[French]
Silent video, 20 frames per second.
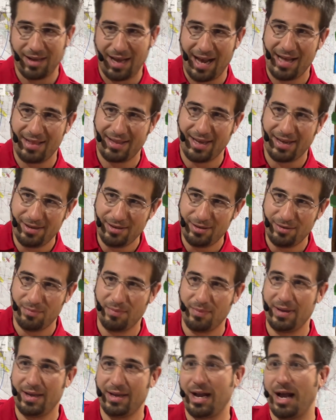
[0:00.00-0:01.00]
à atteindre,
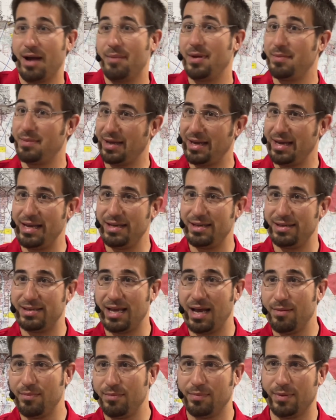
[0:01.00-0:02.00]
mais quand même
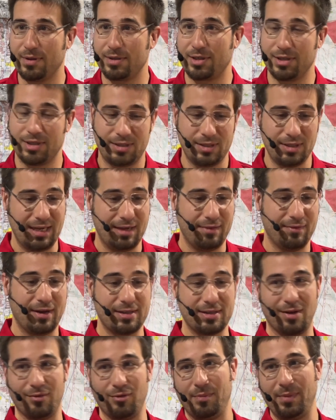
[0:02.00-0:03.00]
réalisable, parce que si les
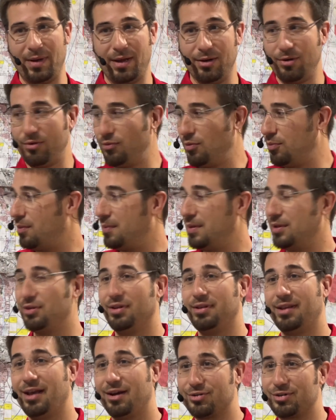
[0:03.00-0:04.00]
vents s'en vont parler, on ne veut pas
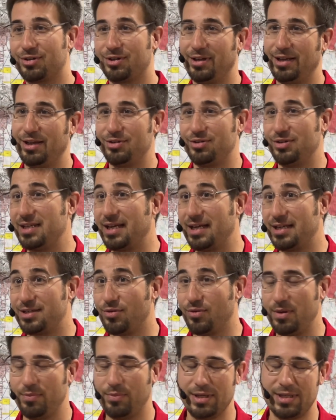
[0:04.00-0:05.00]
mettre une tâche dans une
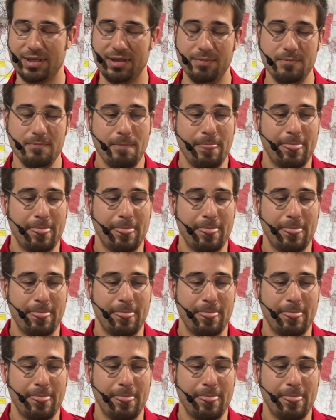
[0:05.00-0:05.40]
direction impossible.